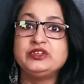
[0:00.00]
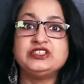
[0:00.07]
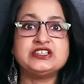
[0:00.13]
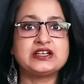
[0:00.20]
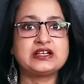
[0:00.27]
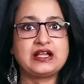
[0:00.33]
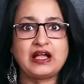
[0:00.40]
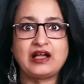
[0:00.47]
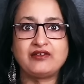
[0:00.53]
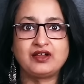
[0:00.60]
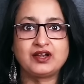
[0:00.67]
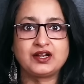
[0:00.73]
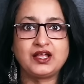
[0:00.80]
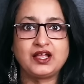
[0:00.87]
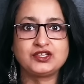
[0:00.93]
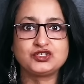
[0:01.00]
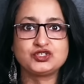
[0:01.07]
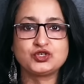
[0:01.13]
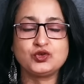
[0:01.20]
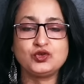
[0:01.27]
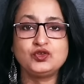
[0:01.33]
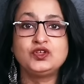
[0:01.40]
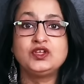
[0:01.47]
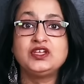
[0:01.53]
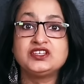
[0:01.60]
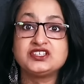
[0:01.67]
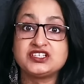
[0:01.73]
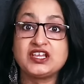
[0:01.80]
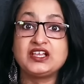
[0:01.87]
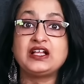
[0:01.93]
তুমি যে খাবার খাচ্ছ
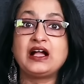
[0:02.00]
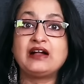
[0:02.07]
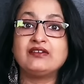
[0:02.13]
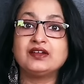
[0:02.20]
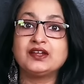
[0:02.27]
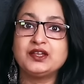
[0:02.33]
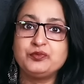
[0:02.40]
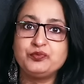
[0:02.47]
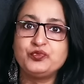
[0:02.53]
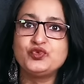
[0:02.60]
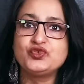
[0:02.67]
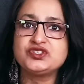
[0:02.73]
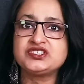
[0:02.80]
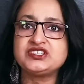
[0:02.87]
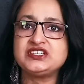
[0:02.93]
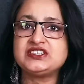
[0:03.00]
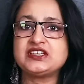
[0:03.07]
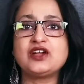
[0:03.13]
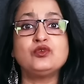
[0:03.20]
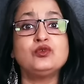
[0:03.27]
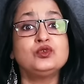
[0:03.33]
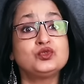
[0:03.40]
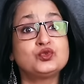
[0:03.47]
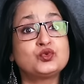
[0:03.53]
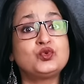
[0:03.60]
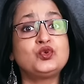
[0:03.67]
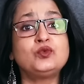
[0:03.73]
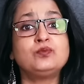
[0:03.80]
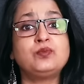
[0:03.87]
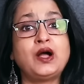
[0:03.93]
সেই খাবারের পুষ্টিটাও
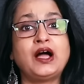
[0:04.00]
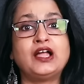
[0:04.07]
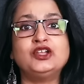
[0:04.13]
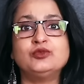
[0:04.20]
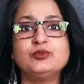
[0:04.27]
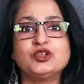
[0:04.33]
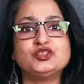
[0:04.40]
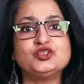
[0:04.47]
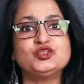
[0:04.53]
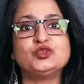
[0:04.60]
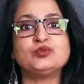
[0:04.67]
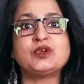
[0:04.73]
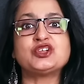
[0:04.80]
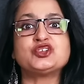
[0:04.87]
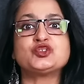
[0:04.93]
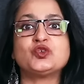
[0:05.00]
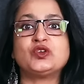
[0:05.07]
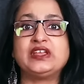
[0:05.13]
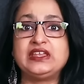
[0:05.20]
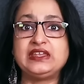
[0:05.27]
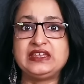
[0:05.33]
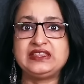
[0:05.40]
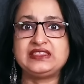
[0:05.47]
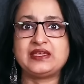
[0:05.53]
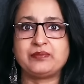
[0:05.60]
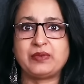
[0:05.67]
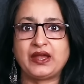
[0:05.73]
খুব ভালো মতো তোমার শরীর নিতে